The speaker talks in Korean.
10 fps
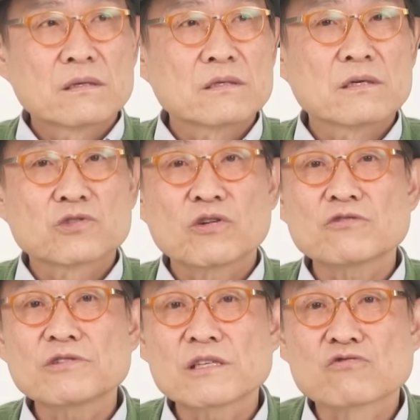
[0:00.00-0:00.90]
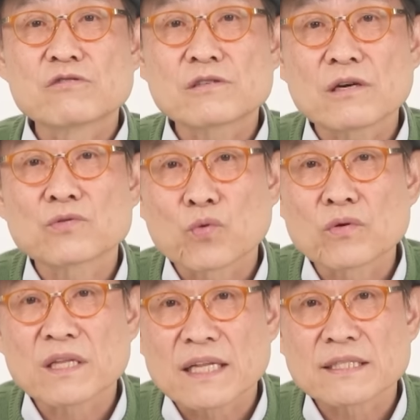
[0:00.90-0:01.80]
저 최순실
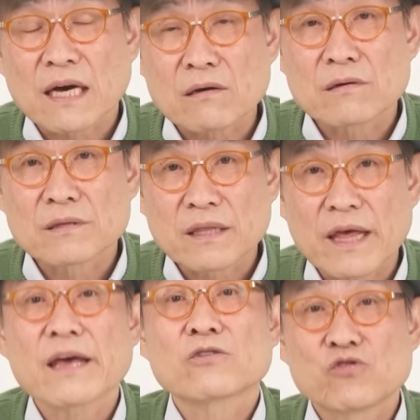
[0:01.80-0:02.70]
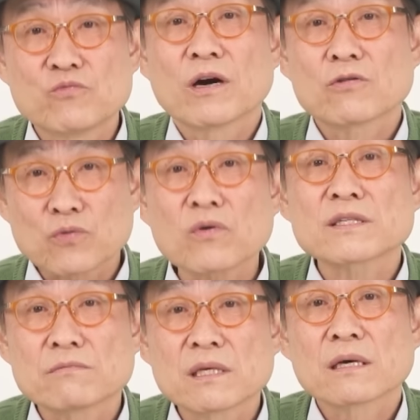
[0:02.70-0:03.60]
국정농단 사건 때 규모하고
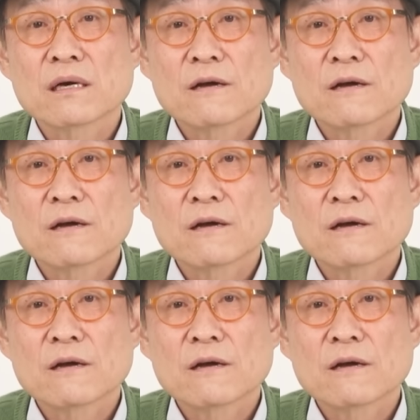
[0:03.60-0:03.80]
똑같습니다.